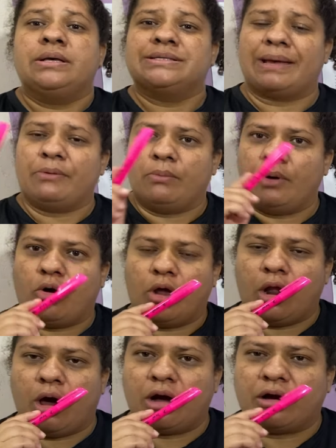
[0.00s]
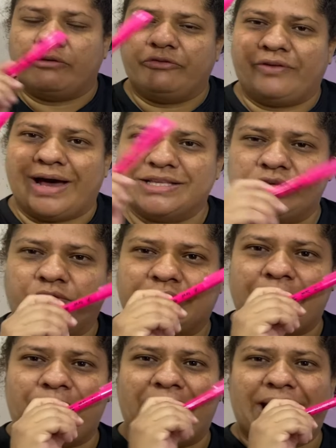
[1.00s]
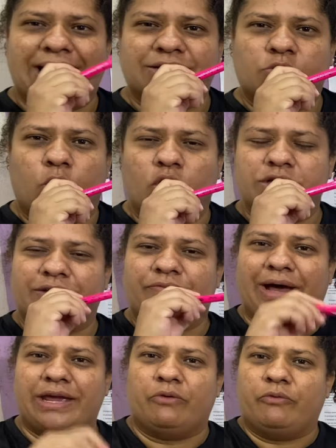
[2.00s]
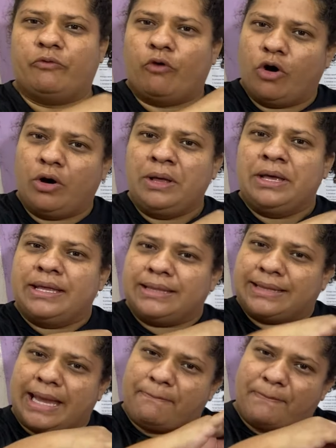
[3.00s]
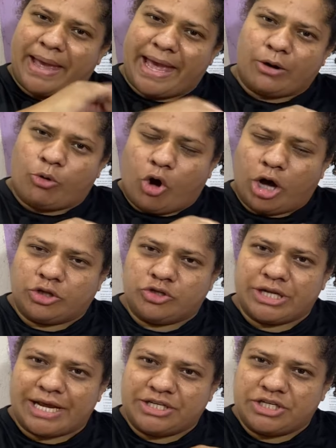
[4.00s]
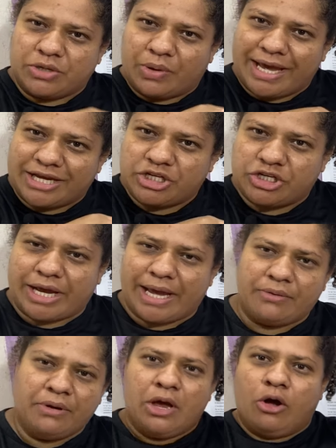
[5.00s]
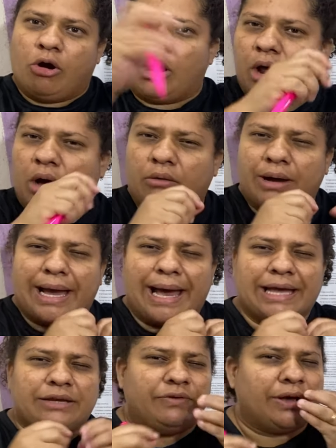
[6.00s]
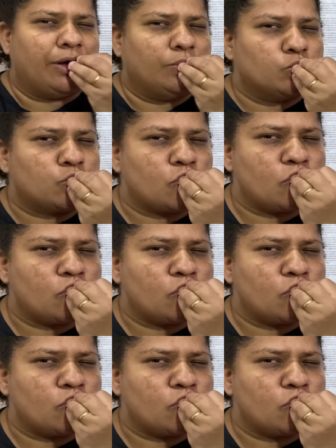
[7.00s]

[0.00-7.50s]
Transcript: Sabe como eu coloco? Eu faço, eu vou temperar as coisas, aí eu vou, tempero, corto direitinho, recheio, coloco carne, fica...